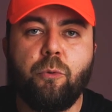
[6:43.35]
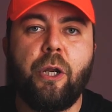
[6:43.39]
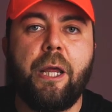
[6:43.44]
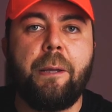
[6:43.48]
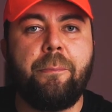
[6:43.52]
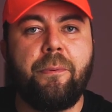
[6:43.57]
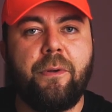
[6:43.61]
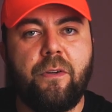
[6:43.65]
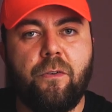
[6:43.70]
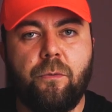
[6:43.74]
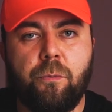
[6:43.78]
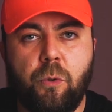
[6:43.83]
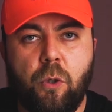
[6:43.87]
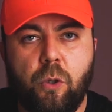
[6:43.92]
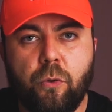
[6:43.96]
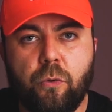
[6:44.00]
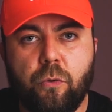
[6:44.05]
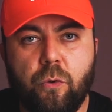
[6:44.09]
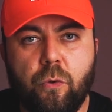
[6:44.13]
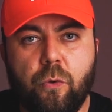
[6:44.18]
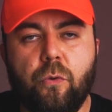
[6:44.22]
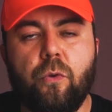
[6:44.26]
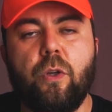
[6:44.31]
Bunu hepiniz
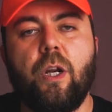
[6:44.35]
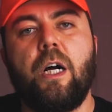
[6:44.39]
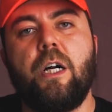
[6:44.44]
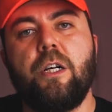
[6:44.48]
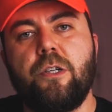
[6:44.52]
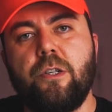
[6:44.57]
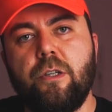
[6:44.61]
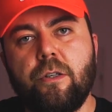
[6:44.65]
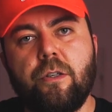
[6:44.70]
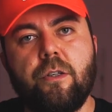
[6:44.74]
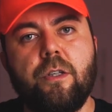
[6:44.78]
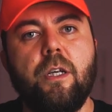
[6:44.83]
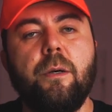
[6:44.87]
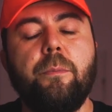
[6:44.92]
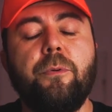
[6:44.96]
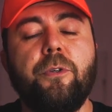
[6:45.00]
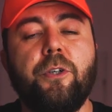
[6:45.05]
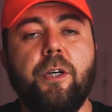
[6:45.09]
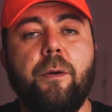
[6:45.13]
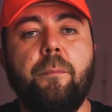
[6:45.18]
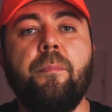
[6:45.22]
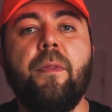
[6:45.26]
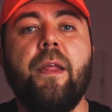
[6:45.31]
biliyorsunuz. Açılışını
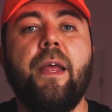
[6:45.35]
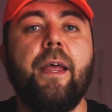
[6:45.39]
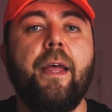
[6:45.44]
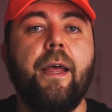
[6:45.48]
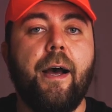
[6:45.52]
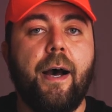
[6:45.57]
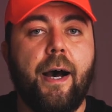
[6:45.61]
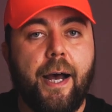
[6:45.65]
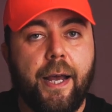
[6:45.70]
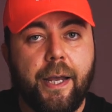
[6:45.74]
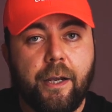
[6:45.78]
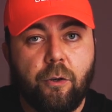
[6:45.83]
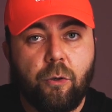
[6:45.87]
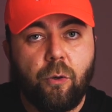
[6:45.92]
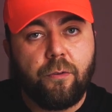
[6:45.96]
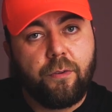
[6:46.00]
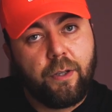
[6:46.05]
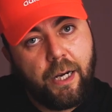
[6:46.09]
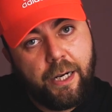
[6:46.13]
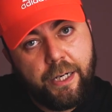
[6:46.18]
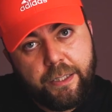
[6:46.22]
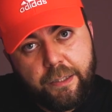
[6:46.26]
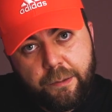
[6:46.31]
yapacağım.
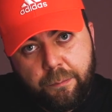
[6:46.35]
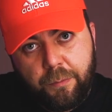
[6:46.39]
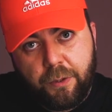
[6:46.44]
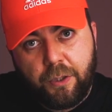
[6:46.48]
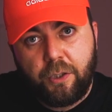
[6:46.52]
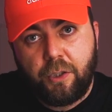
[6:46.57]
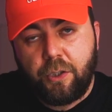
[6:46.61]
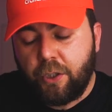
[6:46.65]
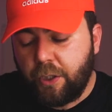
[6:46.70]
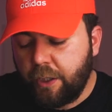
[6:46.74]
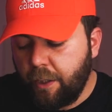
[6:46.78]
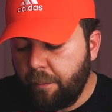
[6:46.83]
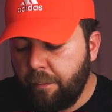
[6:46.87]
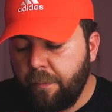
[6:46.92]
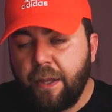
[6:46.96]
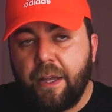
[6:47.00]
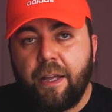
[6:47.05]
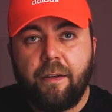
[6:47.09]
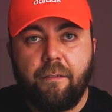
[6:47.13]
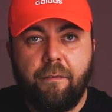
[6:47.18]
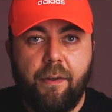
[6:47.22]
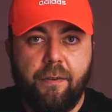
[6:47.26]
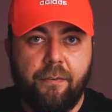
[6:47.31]
iCloud ID'mi gireceğim
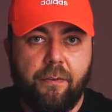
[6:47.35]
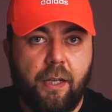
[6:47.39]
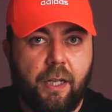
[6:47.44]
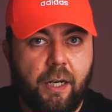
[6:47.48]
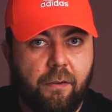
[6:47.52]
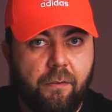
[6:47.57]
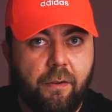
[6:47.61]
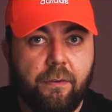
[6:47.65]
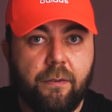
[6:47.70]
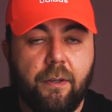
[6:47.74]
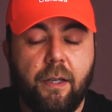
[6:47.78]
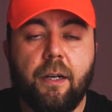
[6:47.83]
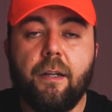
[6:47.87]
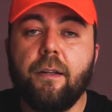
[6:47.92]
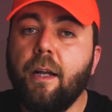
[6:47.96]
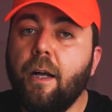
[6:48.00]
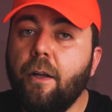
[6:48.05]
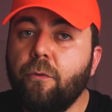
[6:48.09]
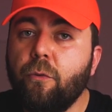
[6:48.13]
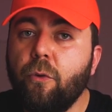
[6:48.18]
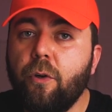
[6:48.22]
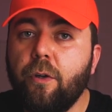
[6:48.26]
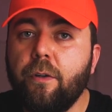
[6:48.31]
vesaire vesaire.
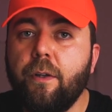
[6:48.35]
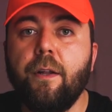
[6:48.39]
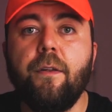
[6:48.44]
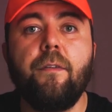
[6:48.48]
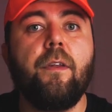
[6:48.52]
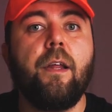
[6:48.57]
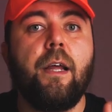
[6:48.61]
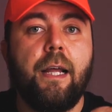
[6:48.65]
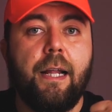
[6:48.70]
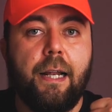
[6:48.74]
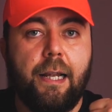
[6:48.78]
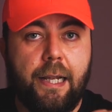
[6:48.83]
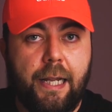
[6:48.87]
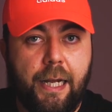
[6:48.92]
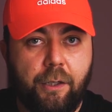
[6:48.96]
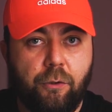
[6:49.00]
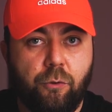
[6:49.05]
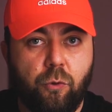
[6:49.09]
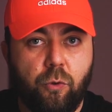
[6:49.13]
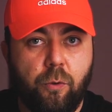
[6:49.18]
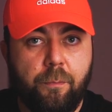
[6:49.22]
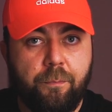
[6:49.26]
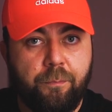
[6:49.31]
Daha sonradan
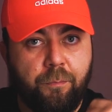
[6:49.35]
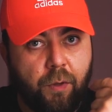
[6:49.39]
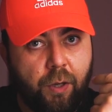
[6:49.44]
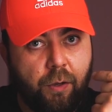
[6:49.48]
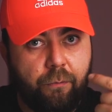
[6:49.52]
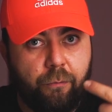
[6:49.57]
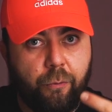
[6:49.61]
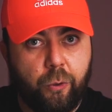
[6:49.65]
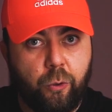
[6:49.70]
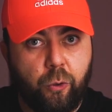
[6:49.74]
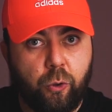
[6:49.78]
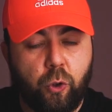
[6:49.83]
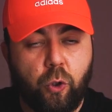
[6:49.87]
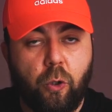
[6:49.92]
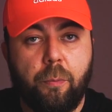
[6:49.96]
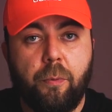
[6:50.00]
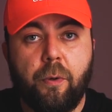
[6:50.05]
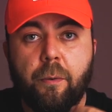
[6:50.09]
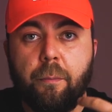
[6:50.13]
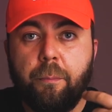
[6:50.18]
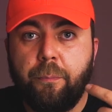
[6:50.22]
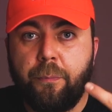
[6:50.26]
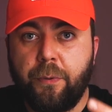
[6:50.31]
Lightroom, Photoshop,
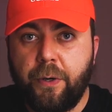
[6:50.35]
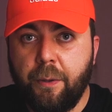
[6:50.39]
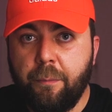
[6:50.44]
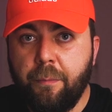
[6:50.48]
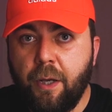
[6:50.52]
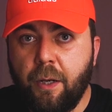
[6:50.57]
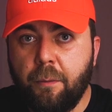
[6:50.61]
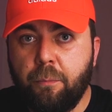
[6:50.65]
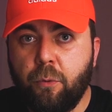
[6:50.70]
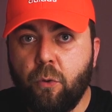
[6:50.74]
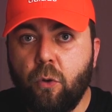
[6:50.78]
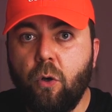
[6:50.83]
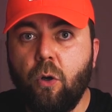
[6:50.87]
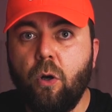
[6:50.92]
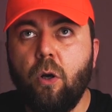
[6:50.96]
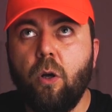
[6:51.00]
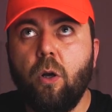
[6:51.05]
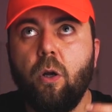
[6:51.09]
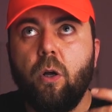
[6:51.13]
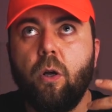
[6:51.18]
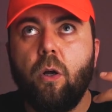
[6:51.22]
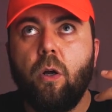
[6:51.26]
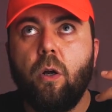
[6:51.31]
Premiere Pro,
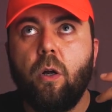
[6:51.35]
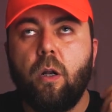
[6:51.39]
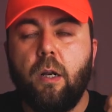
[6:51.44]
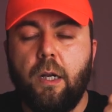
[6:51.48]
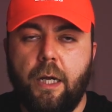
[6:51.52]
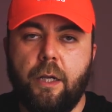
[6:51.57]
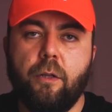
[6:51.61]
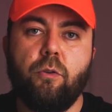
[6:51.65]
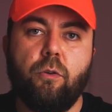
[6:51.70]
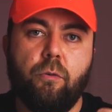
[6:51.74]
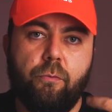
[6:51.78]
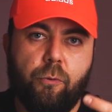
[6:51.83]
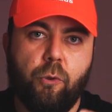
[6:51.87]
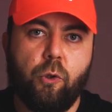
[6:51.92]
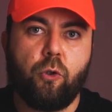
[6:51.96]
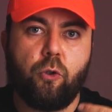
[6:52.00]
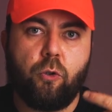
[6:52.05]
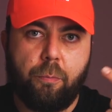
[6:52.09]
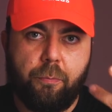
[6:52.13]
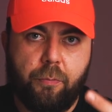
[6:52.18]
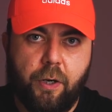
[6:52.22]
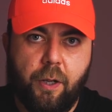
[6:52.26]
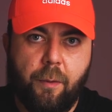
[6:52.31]
Lightroom,
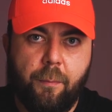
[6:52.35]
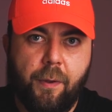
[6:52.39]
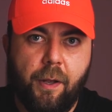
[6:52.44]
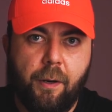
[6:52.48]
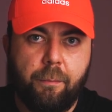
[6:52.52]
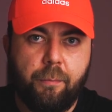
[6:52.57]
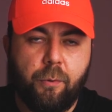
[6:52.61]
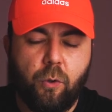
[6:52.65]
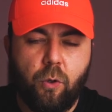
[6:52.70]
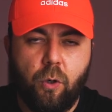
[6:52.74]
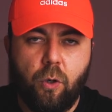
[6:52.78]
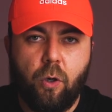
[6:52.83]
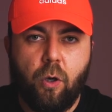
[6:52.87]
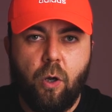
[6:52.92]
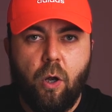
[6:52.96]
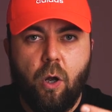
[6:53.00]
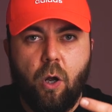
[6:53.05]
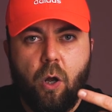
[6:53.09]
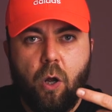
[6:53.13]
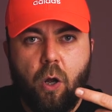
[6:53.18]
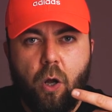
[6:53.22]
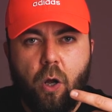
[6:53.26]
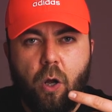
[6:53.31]
Photoshop, Premiere Pro.
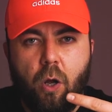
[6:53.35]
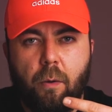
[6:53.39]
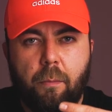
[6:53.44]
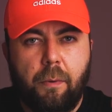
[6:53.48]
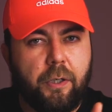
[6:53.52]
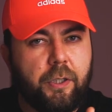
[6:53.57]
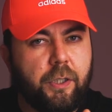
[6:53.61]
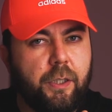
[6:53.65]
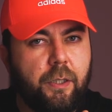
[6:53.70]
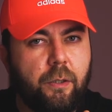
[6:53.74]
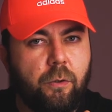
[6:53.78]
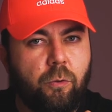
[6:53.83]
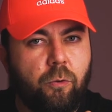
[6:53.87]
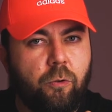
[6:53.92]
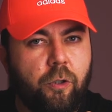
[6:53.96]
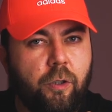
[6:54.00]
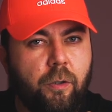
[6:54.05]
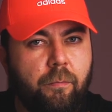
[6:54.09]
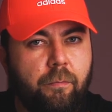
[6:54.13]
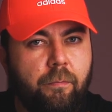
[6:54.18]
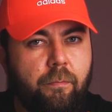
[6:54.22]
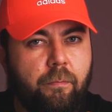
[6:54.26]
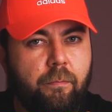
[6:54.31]
Başka ne
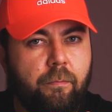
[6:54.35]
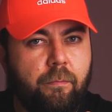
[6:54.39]
kuracağım?